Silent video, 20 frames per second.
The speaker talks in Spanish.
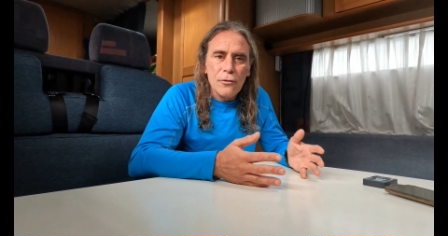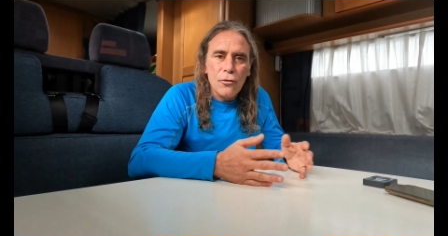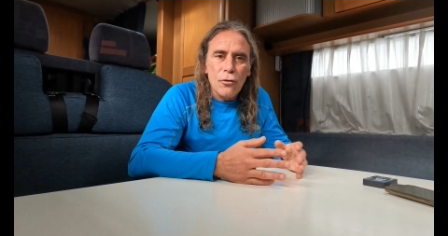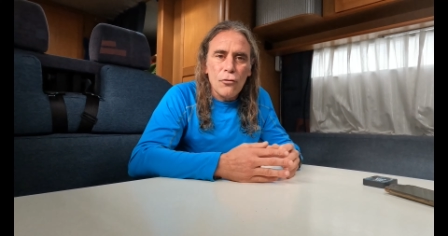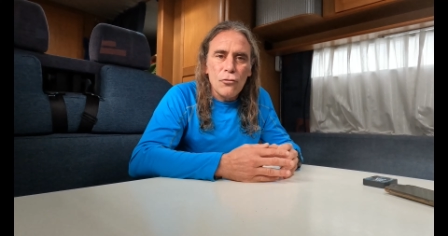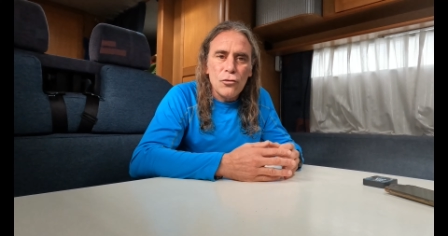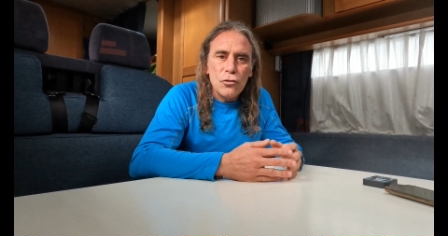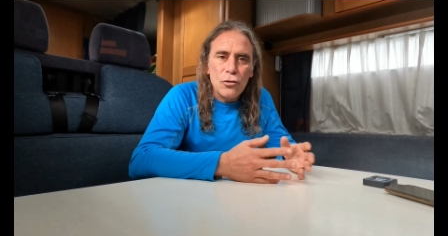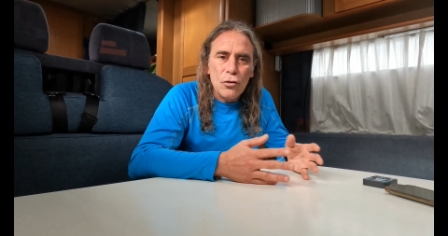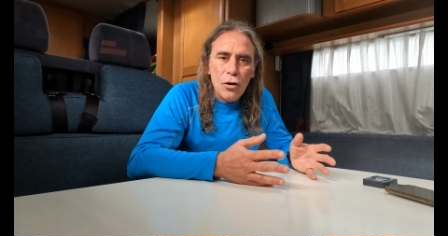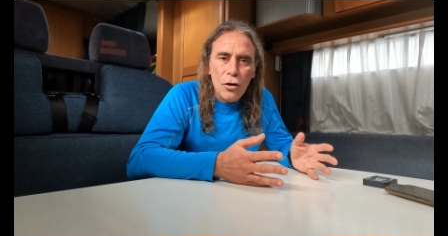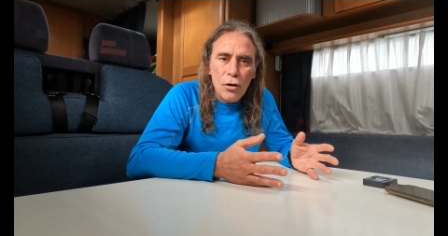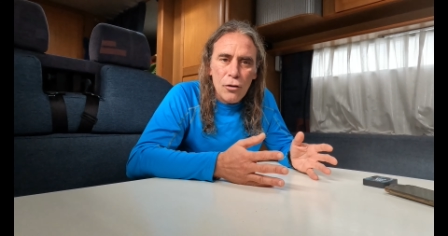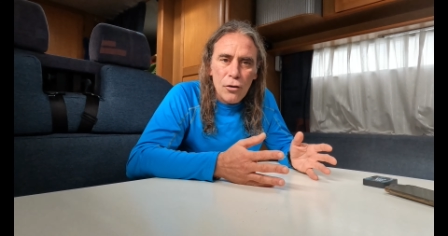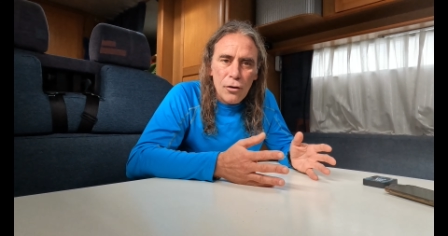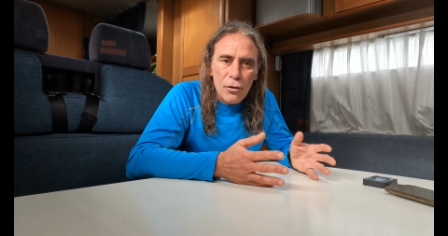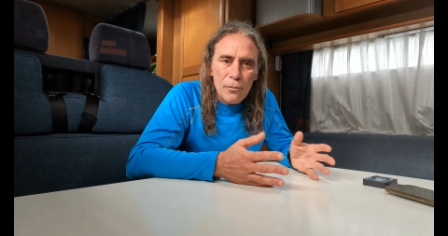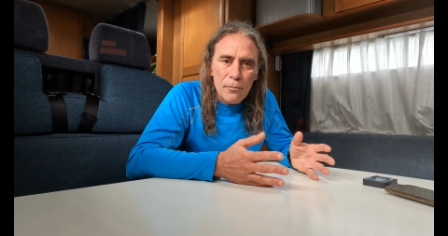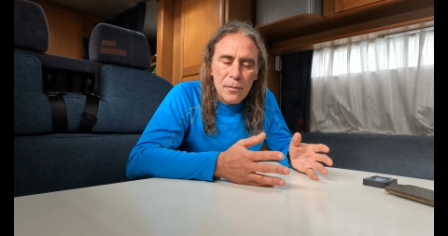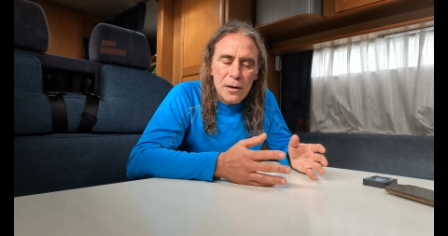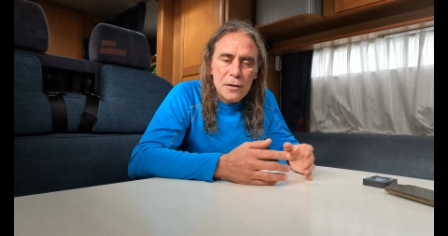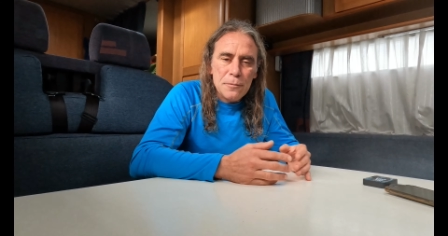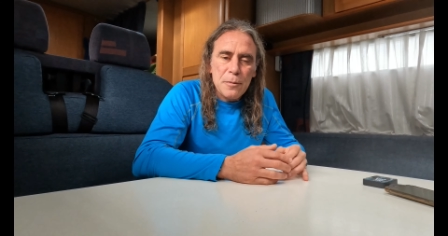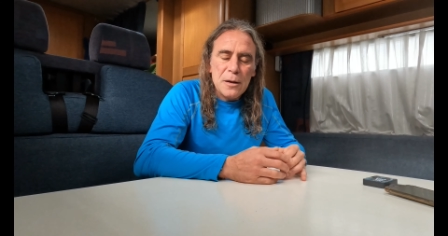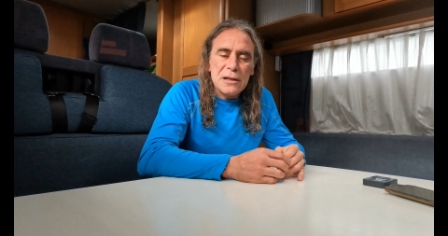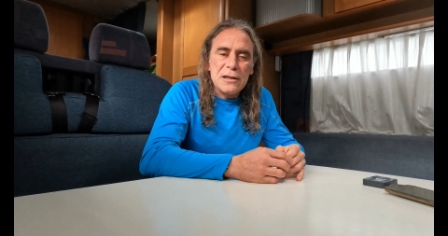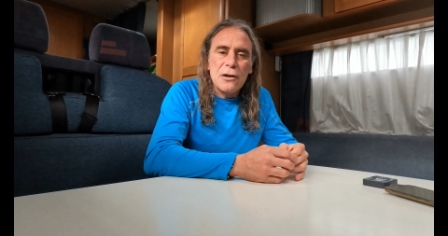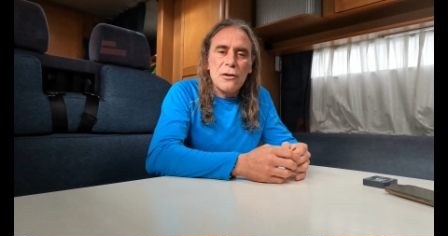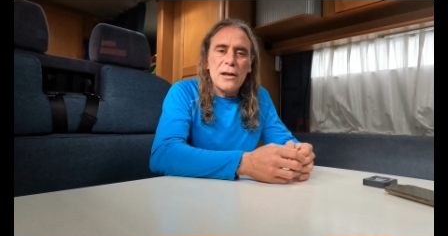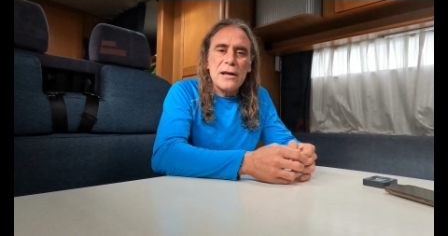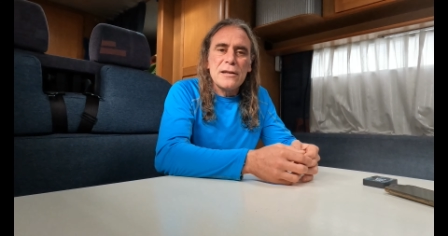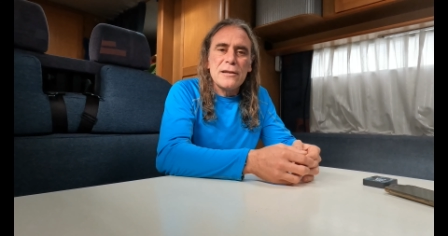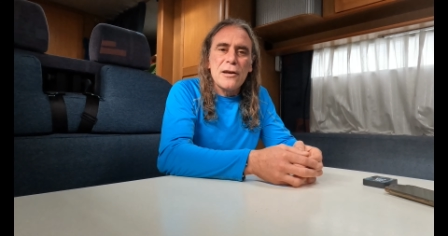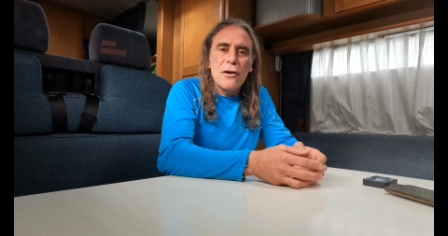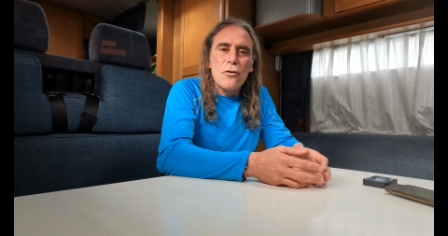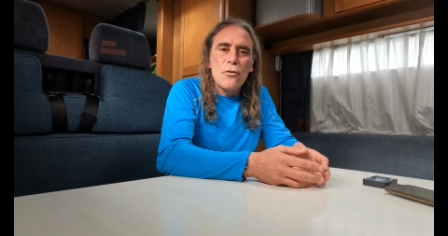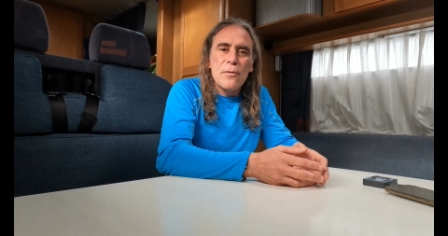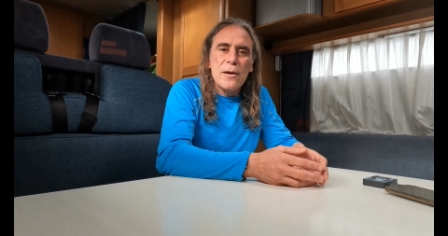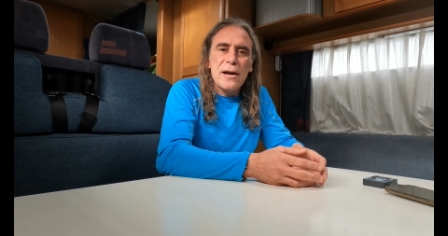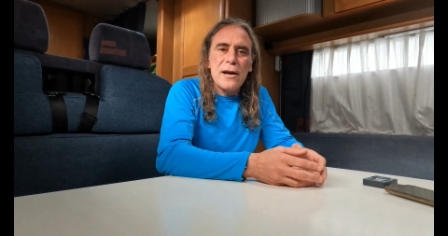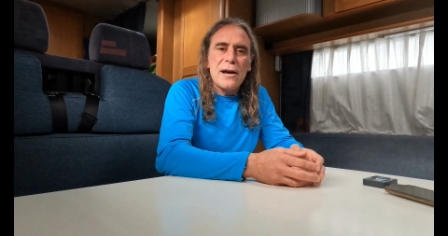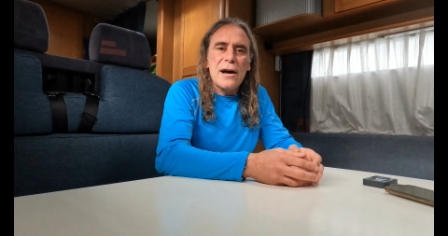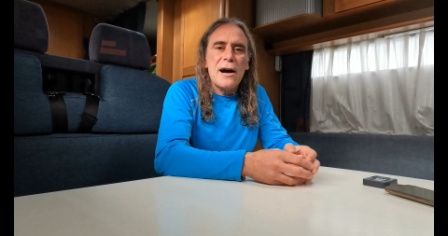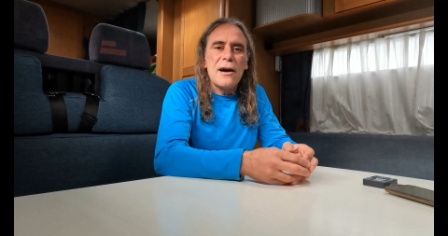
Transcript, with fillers: con todo, me has pasado la ITV,